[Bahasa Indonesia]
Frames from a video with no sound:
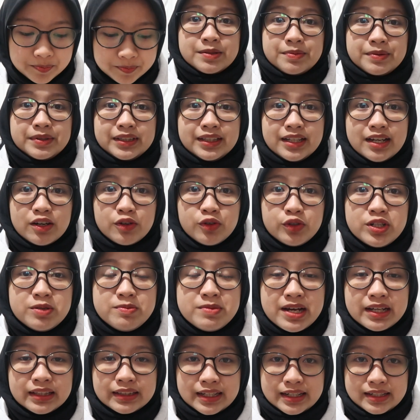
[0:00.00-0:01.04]
Seperti yang aku
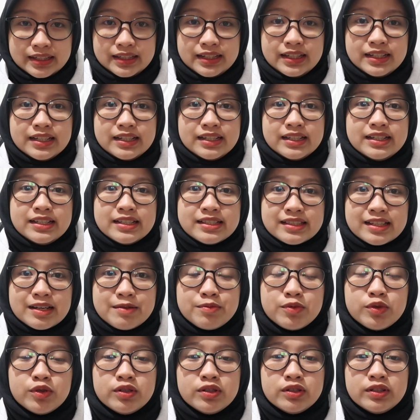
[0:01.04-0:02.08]
udah bilang tadi,
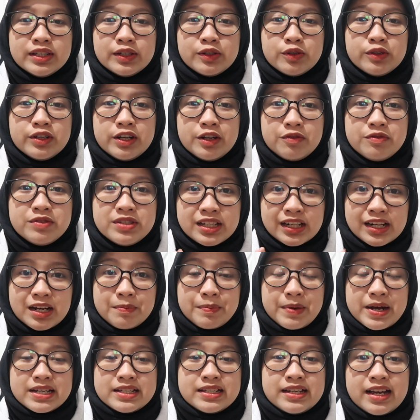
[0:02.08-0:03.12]
Istanbul Unif
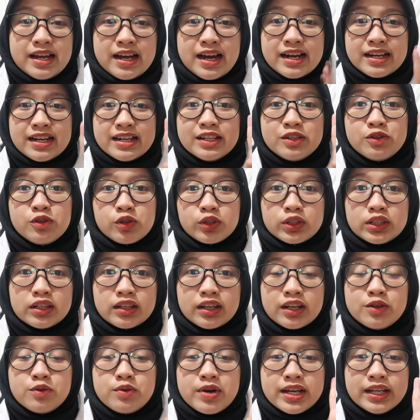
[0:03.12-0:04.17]
Jarah Pasha yang ada di
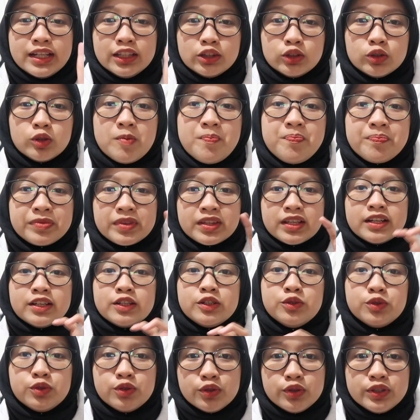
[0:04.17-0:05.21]
urutan kedua itu
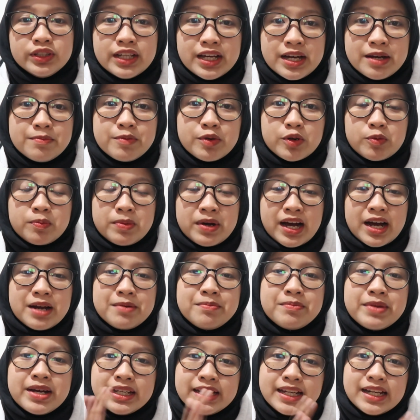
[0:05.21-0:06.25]
dulunya merupakan
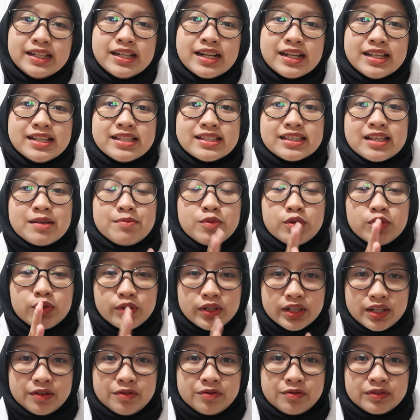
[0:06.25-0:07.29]
bagian dari Istanbul
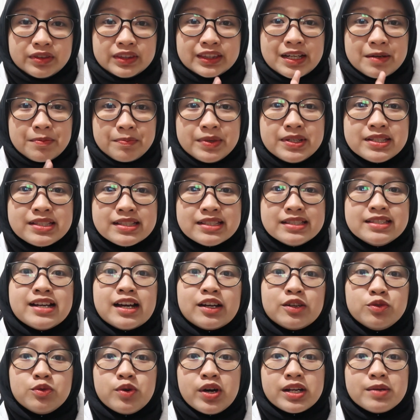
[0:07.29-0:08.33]
Unif, tapi
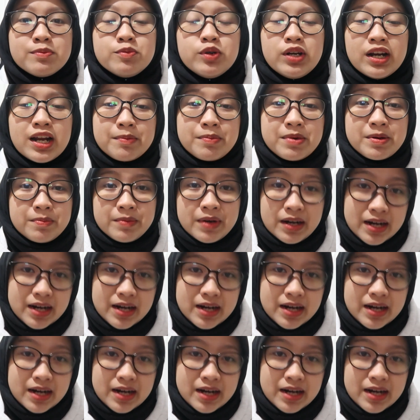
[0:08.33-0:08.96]
sejak 2018